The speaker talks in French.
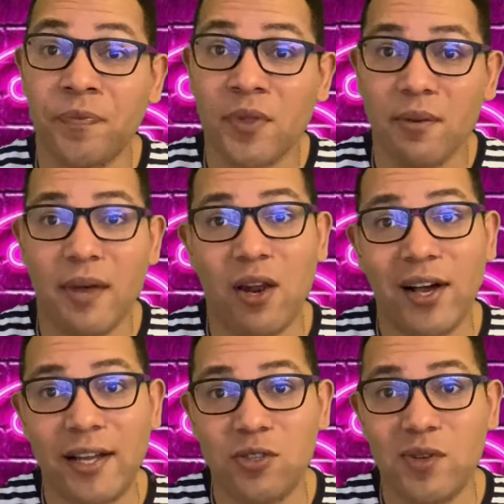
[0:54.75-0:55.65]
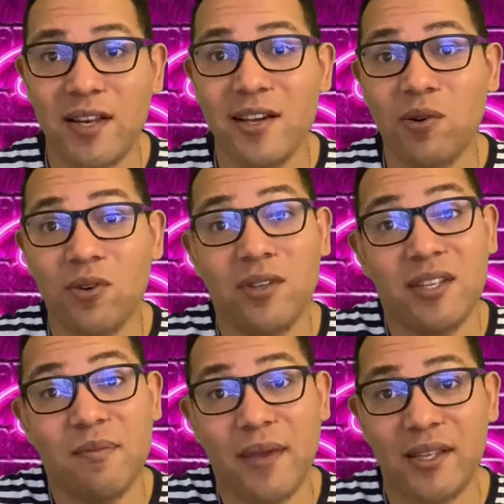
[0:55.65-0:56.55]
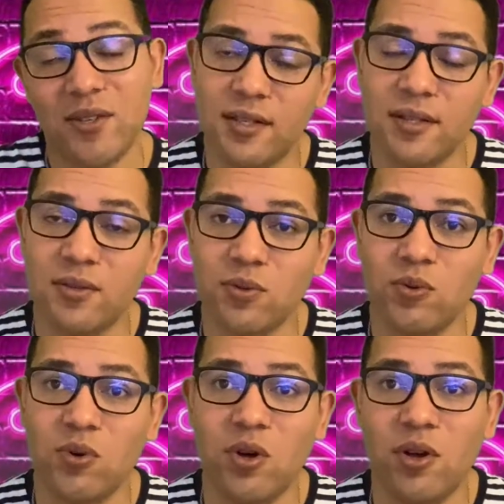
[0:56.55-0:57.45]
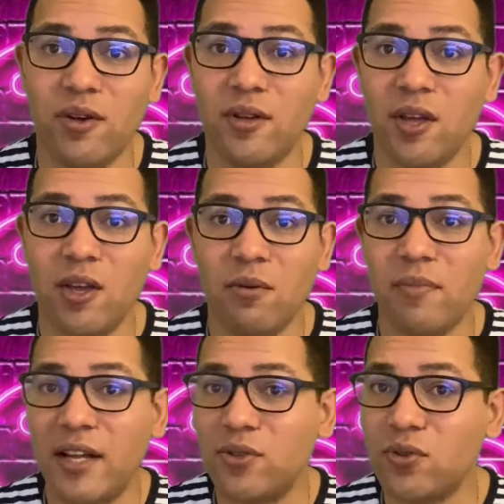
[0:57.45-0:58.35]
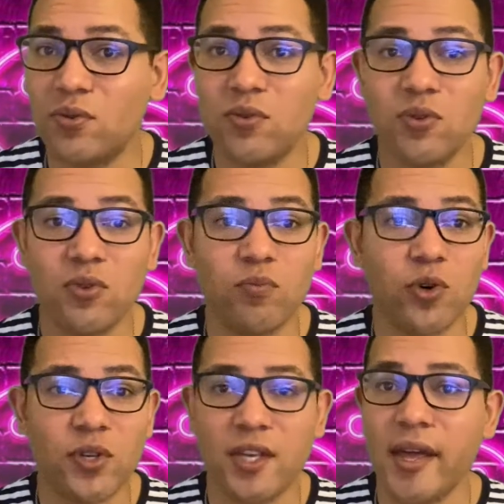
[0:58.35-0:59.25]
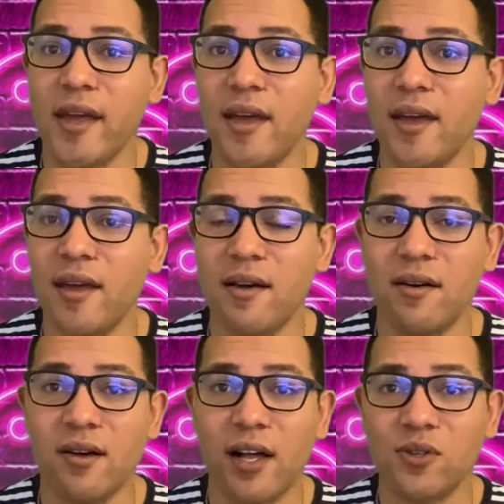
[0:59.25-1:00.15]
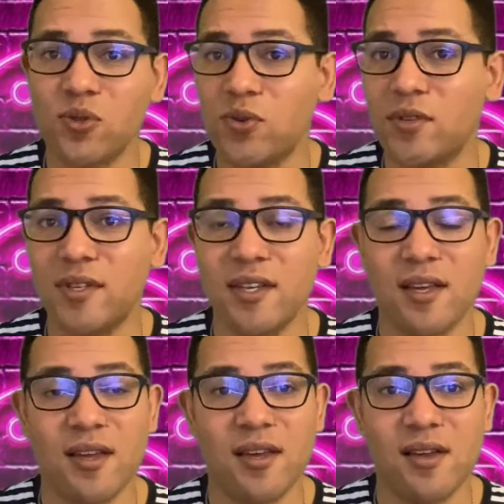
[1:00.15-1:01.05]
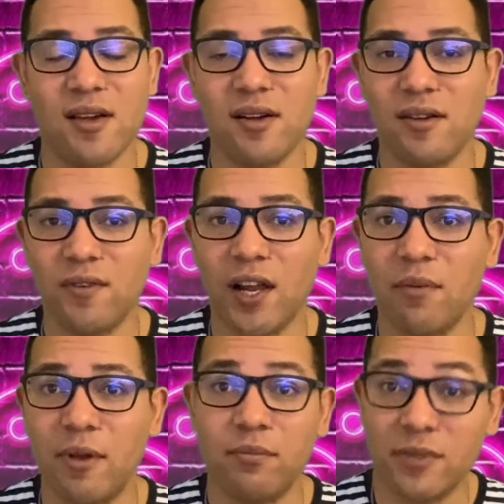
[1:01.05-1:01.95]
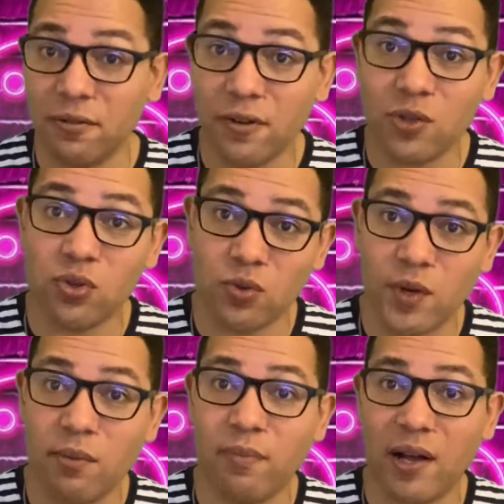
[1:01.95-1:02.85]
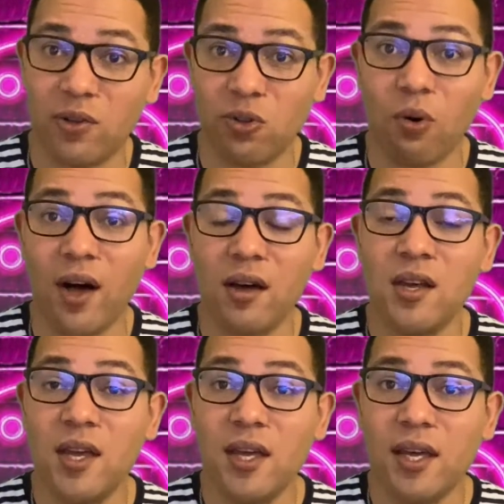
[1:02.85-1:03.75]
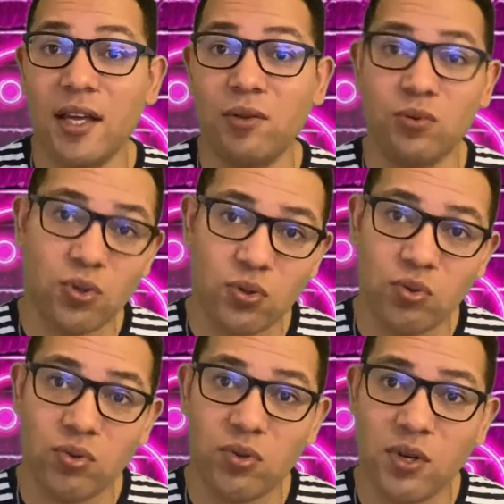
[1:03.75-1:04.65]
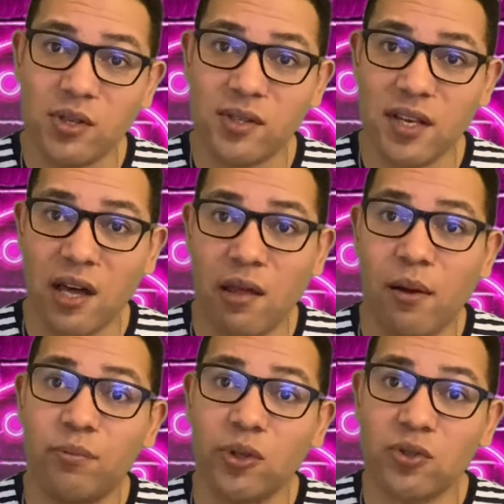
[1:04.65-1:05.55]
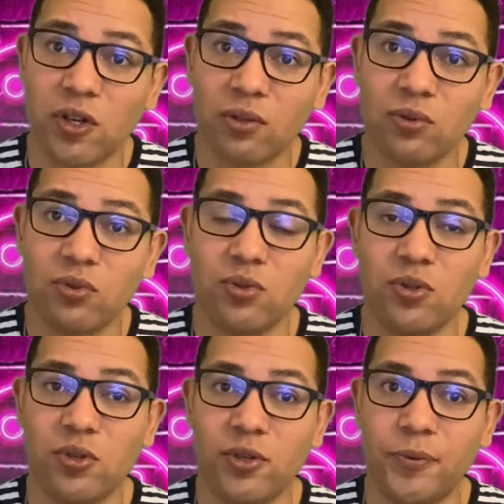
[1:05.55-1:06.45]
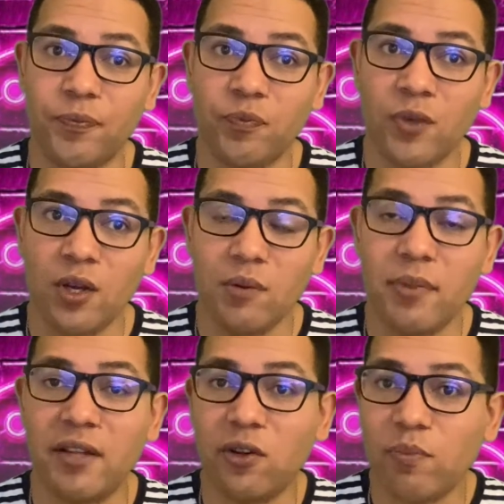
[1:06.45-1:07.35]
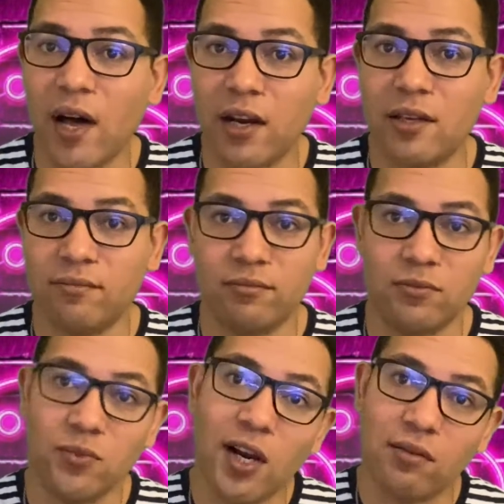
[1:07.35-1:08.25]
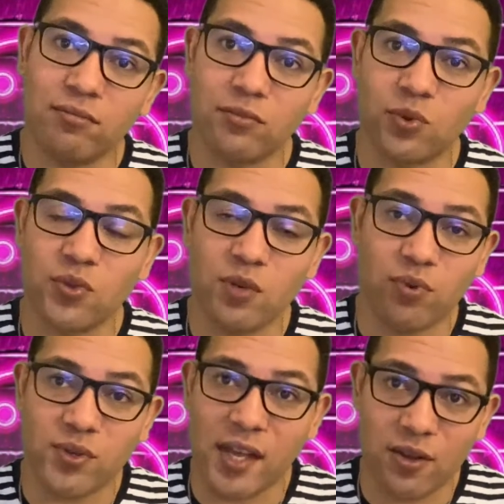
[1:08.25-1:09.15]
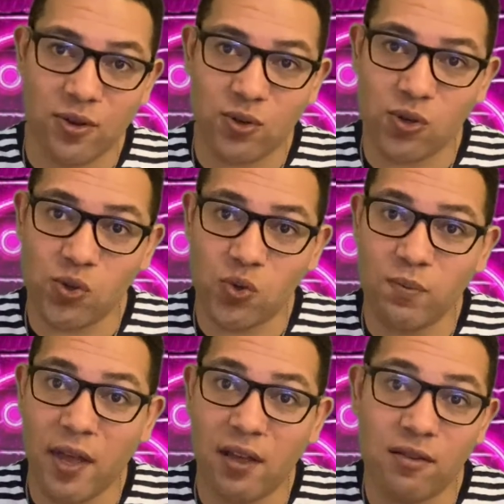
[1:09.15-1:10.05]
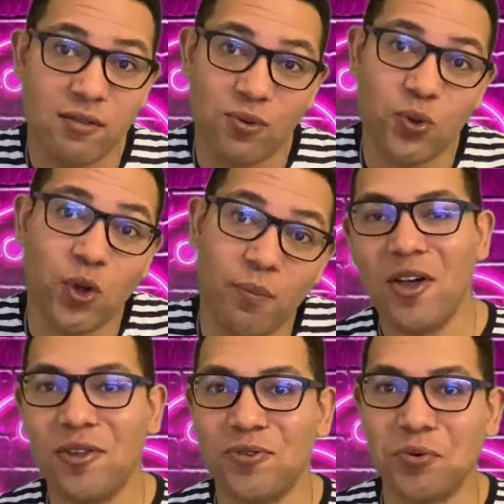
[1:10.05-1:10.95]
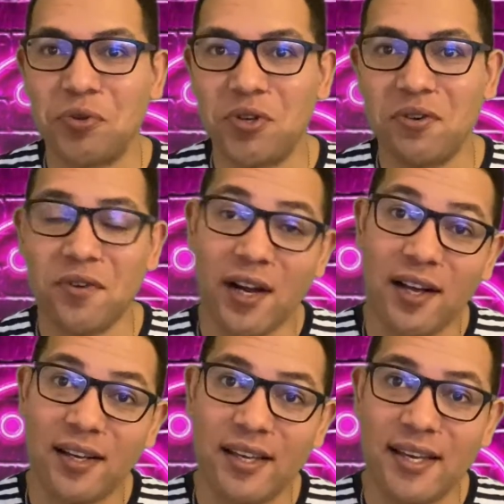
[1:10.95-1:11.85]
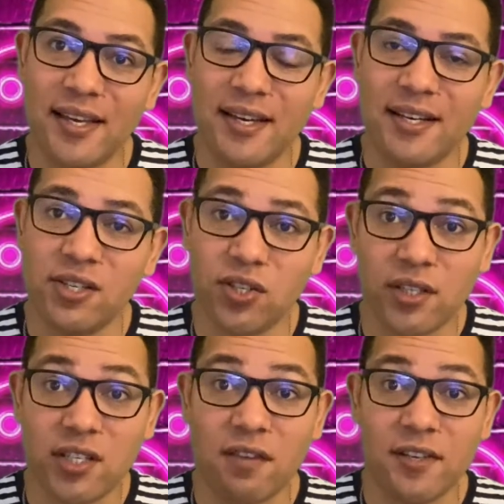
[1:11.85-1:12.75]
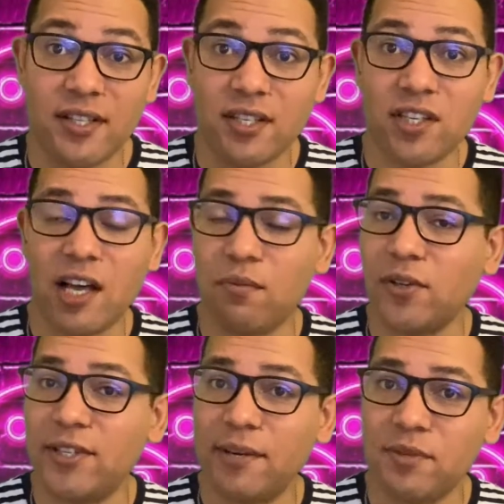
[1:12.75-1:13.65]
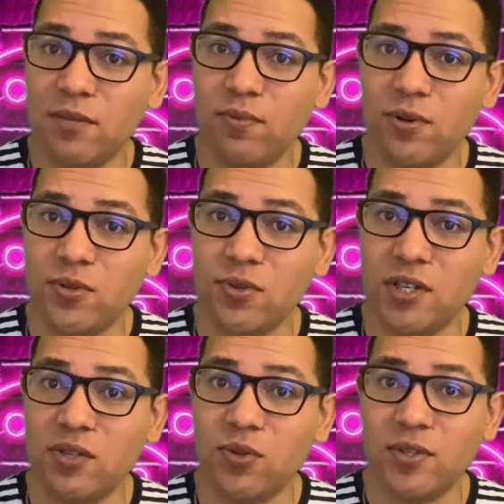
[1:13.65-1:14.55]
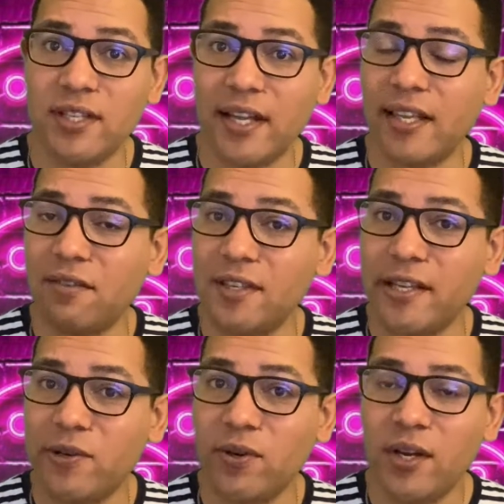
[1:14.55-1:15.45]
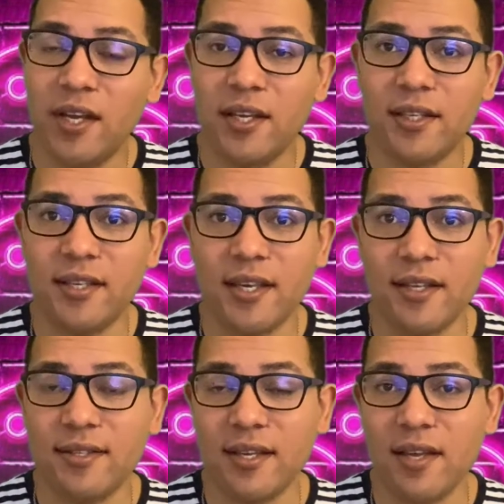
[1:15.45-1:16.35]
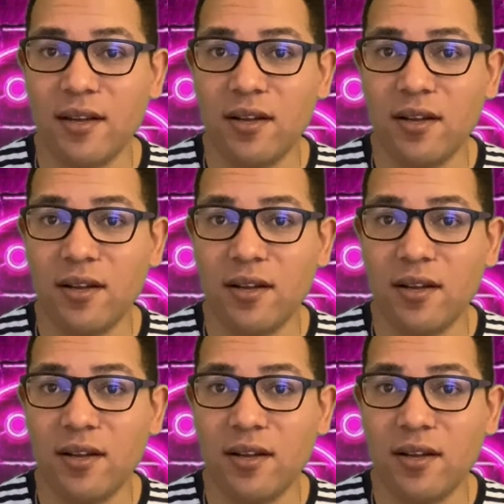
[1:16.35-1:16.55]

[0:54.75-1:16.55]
bah, à l'heure actuelle, il y a encore des personnes qui sont battu, moqué, euh, insulté, euh, voilà, même des fois tué par endroits. Et donc coup, euh, c'est quand même important de bah, d'en parler. Voilà. Donc c'est pour ça qu'aujourd'hui, bah, on en parle. Donc voilà. Et j'avais déjà abordé un petit peu le sujet sur une dernière vidéo qui était